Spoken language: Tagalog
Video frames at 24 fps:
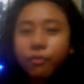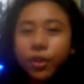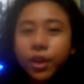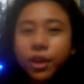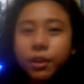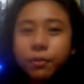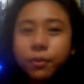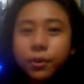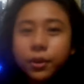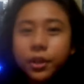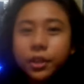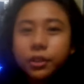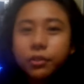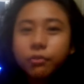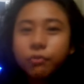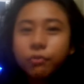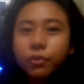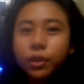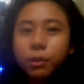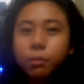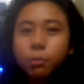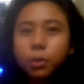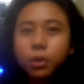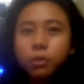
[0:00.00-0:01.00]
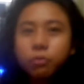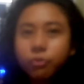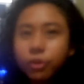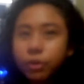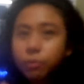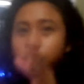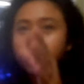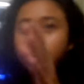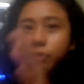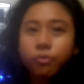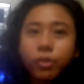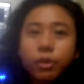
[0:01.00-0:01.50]
favorite, favorite,
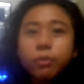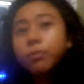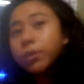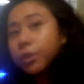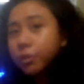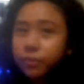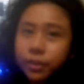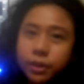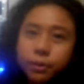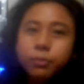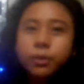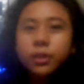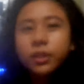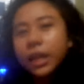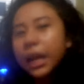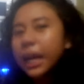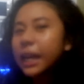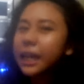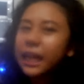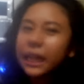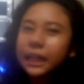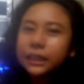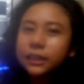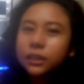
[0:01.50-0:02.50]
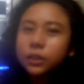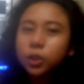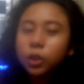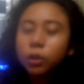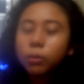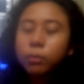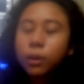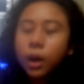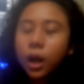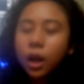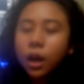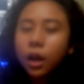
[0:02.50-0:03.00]
favorite, favorite, favorite island.
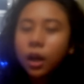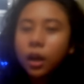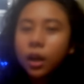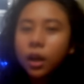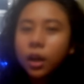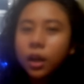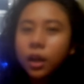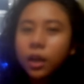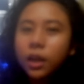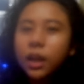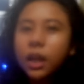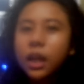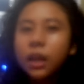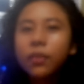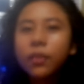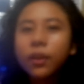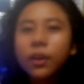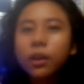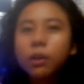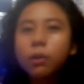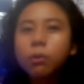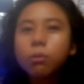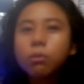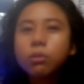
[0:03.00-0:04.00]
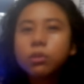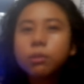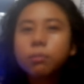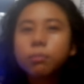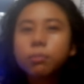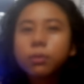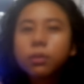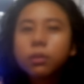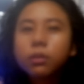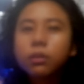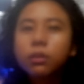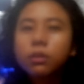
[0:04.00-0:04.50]
Sobra. Lahat ng kausap
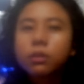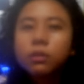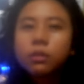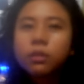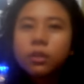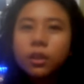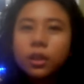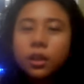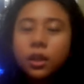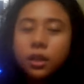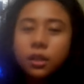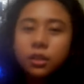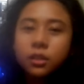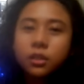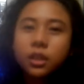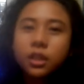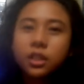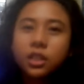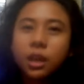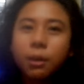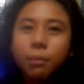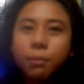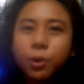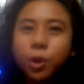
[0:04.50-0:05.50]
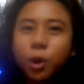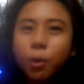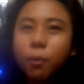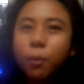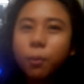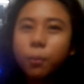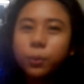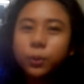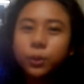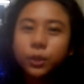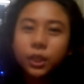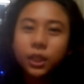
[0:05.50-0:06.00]
ko. Sinasabi ko
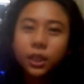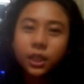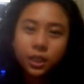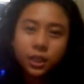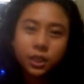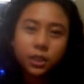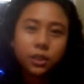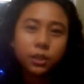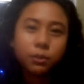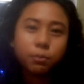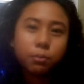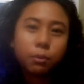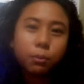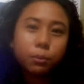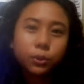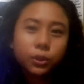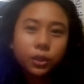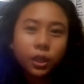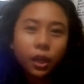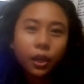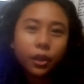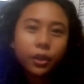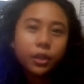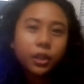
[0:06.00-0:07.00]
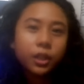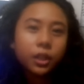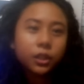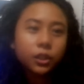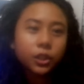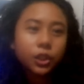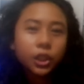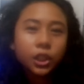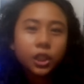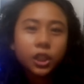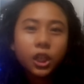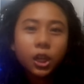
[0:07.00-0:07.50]
pupunta na, pumunta kayo ng
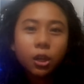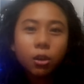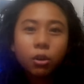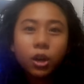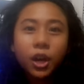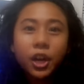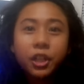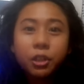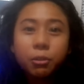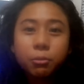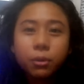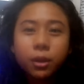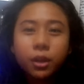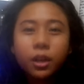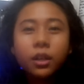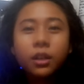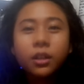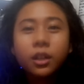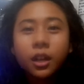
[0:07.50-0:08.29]
Siargao. Kahit yung mga